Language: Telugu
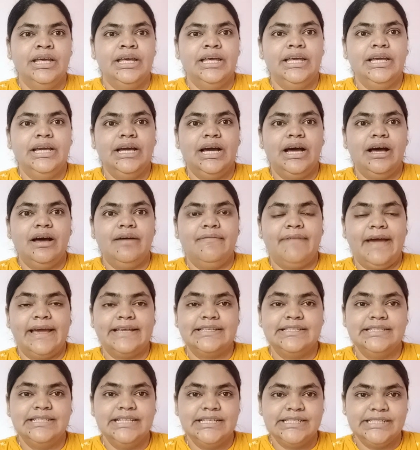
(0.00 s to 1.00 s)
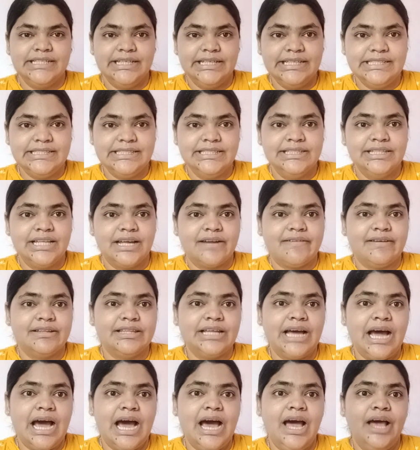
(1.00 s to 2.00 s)
ఇక వ్యాక్సినేషన్ ఇచ్చిన తర్వాత
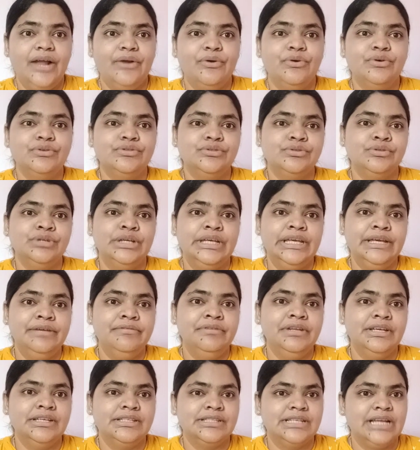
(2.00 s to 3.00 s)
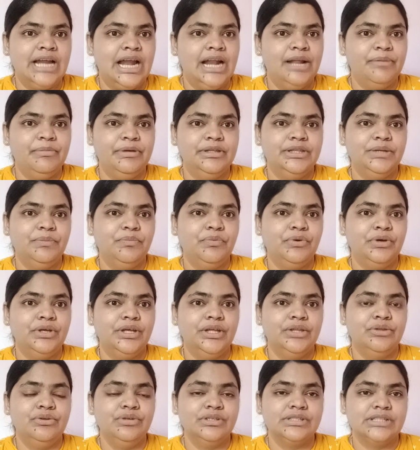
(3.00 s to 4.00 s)
ఆ రోజు ఈవినింగ్ స్నానం అయితే
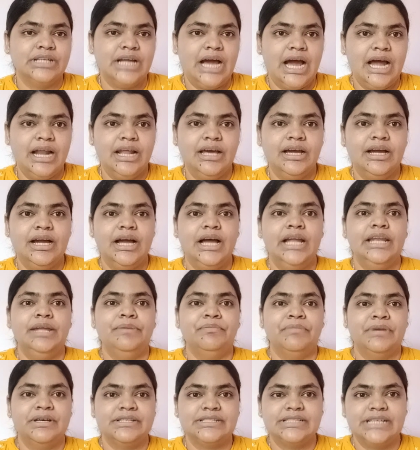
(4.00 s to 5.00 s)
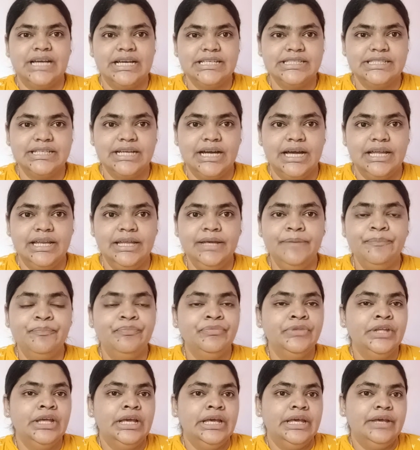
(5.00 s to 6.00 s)
పోయొద్దు స్నానం కానీ మసాజ్ కానీ
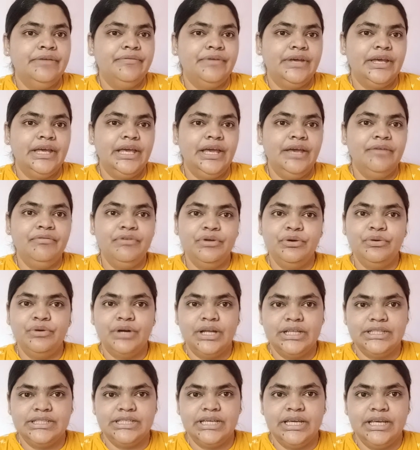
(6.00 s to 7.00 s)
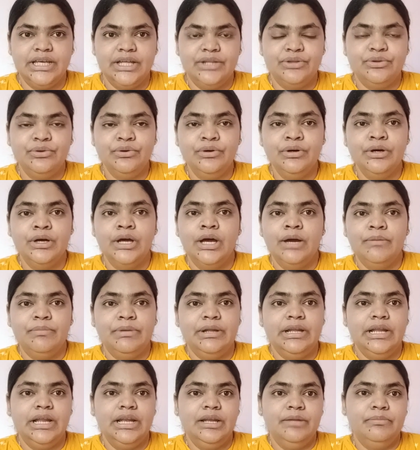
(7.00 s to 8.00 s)
ఇవి ఏవి కూడా చేయొద్దు
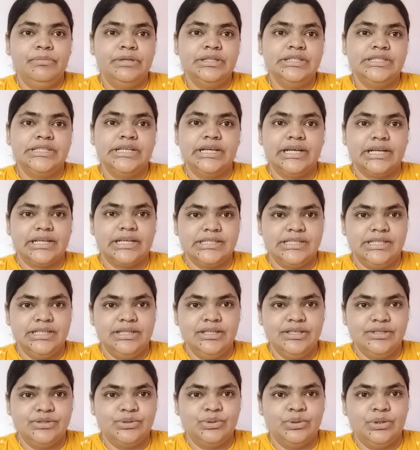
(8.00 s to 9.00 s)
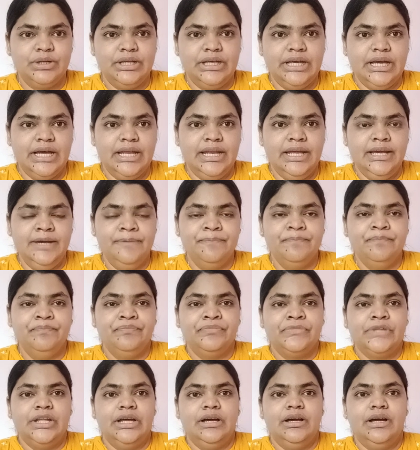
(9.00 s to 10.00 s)
పిల్లల్ని మంచిగా రెస్ట్ ఇవ్వాలి
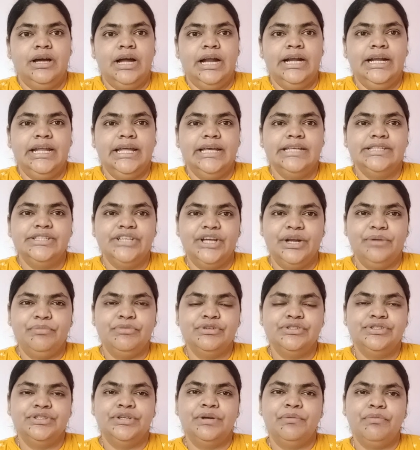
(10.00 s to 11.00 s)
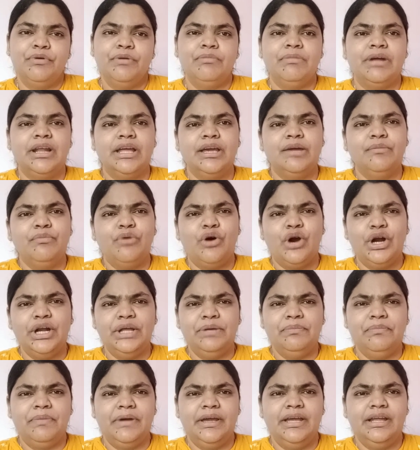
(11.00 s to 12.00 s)
అంటే జ్వరం వచ్చినప్పుడు మనకి బాడీ
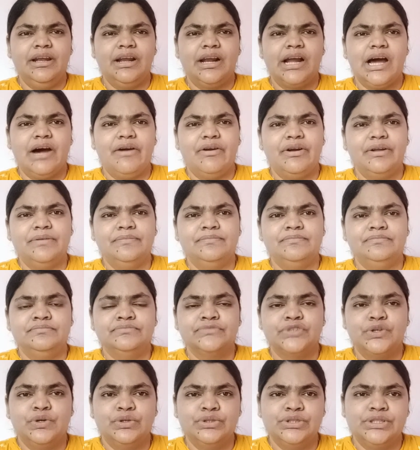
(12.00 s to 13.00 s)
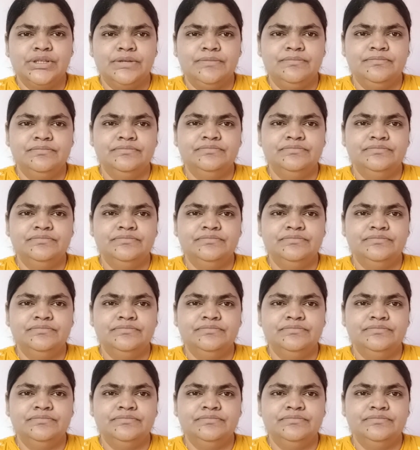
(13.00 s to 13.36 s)
పెయిన్ రావడం కొంచెం